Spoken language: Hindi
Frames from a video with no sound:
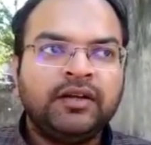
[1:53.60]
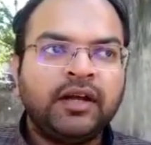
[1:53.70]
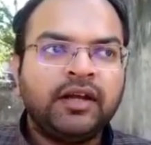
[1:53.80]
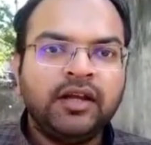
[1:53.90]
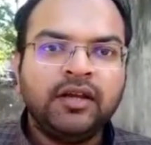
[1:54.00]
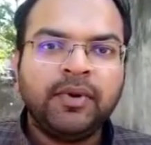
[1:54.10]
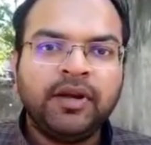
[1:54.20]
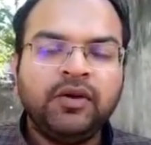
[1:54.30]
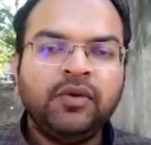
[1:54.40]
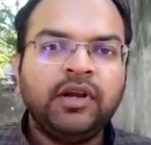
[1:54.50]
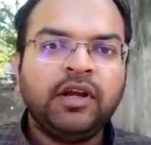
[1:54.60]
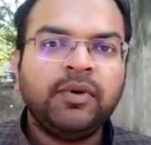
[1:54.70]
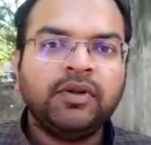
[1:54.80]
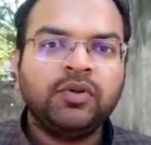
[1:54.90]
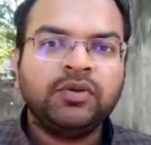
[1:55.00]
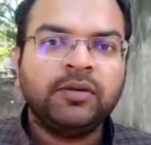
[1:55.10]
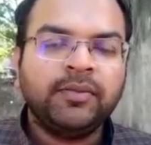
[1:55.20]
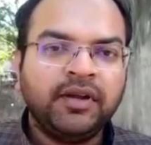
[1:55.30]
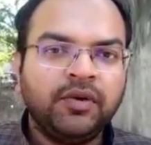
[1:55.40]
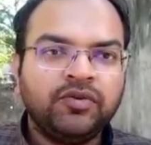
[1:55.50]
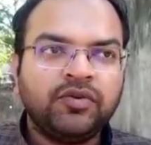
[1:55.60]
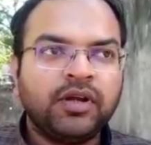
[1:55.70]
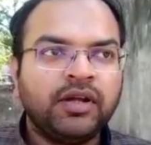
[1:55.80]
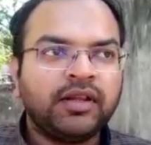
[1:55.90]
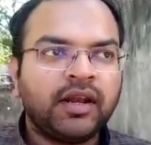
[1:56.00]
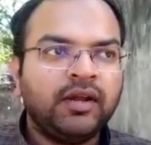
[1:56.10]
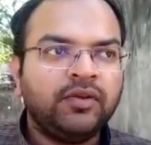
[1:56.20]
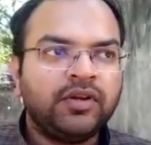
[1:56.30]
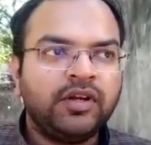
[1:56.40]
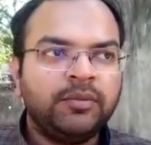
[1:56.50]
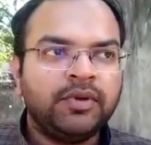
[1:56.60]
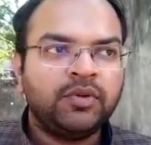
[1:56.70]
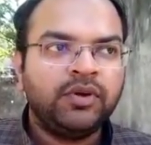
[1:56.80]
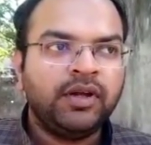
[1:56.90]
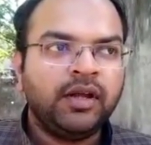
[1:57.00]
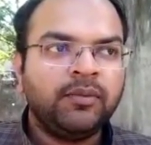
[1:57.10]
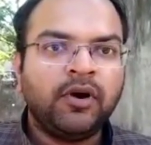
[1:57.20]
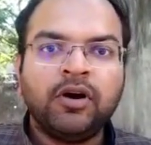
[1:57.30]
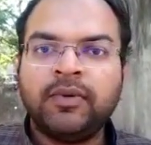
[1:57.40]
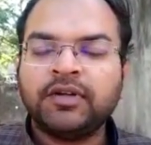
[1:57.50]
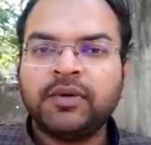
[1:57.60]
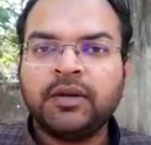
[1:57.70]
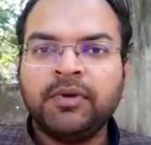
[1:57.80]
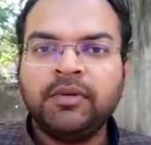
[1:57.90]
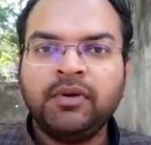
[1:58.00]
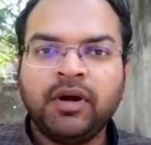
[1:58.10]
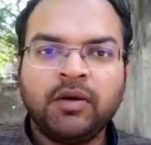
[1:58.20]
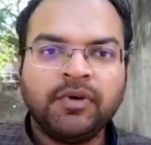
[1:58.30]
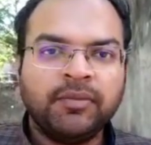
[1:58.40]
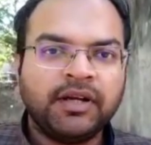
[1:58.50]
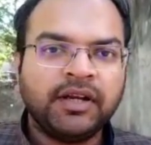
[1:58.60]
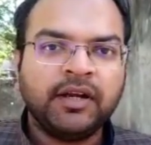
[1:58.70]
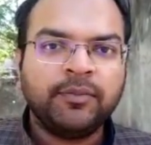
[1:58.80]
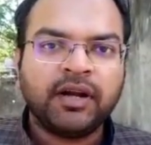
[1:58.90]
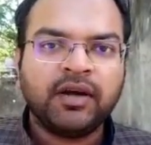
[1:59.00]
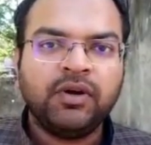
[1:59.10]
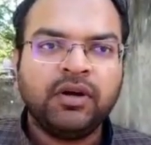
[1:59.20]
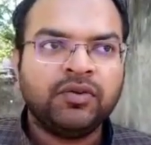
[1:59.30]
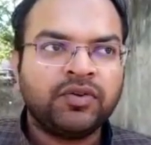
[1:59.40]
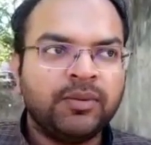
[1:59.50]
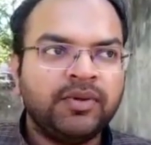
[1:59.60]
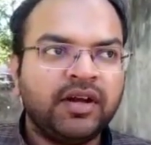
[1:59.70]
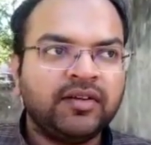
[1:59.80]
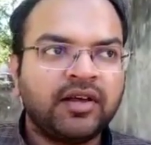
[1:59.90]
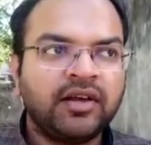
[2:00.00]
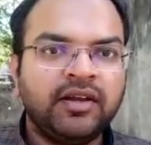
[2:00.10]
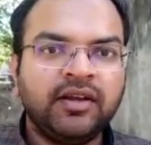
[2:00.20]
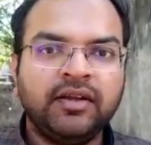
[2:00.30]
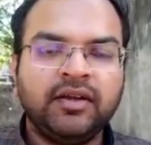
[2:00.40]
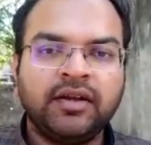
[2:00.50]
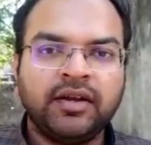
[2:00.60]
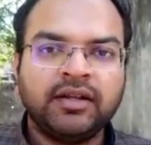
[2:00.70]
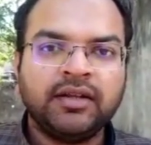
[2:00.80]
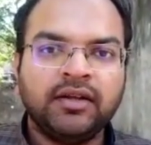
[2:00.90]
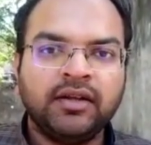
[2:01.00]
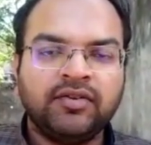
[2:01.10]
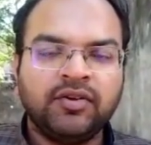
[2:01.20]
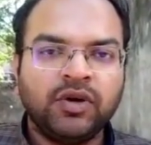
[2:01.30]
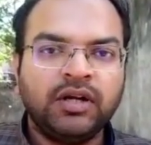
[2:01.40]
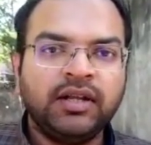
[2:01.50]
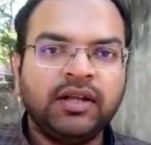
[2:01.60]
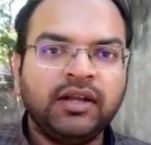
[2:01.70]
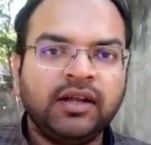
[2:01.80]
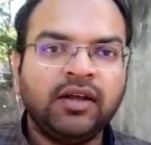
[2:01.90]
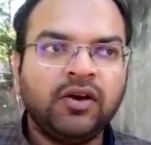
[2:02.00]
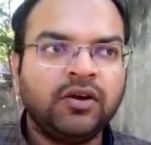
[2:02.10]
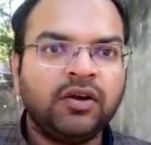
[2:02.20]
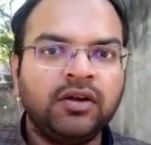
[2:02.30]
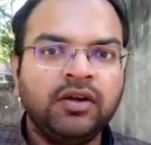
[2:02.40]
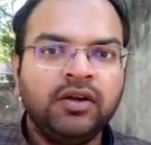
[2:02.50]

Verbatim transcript: टंकी बने हुए लगभग दो तीन महीने हो चुके हैं तराई उसकी नियमित हुई है और वर्तमान में भी वहाँ पे मटेरियल पड़ा हुआ है उसकी भी जांच कर ली है रेत अच्छी क्वालिटी की है और